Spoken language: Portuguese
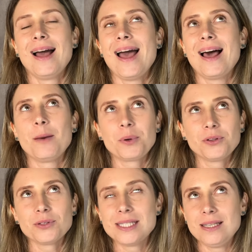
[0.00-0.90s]
Ela
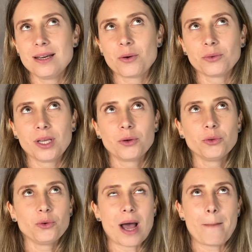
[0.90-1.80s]
produzia
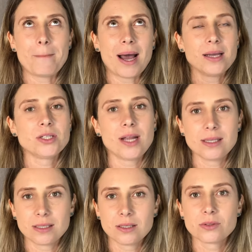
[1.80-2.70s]
conteúdo há mais de
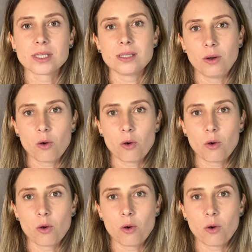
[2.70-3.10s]
10 anos, assim